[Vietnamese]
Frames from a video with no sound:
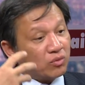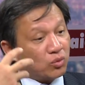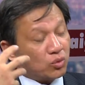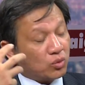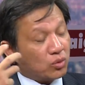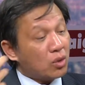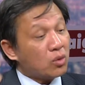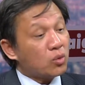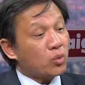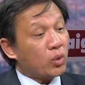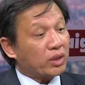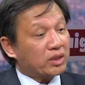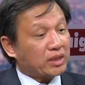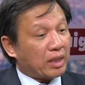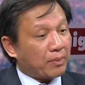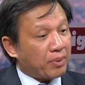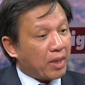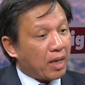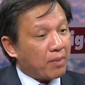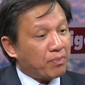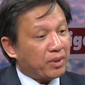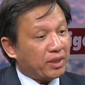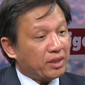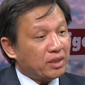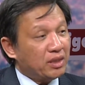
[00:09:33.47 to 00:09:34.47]
có quyền tập
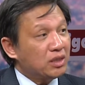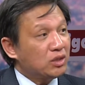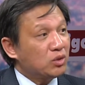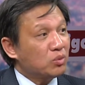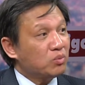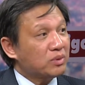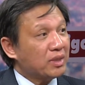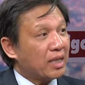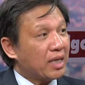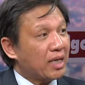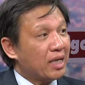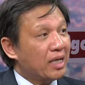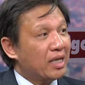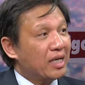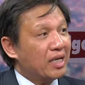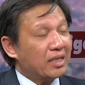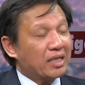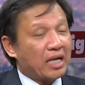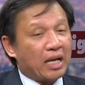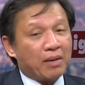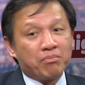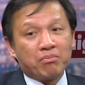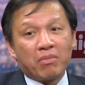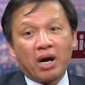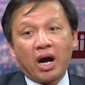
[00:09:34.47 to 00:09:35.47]
hợp lại như chúng ta
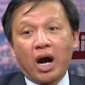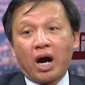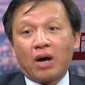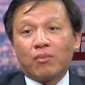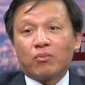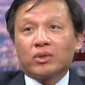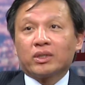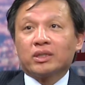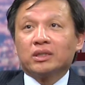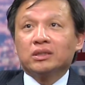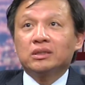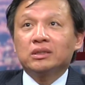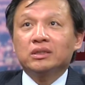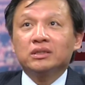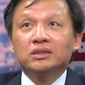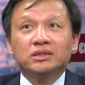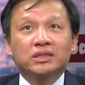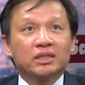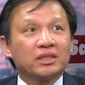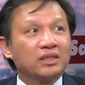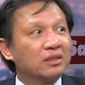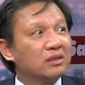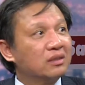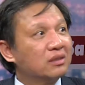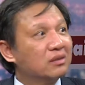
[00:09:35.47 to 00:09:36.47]
để mở một cái chương
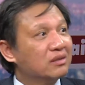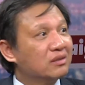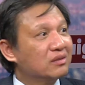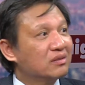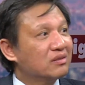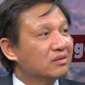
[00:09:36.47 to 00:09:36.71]
trình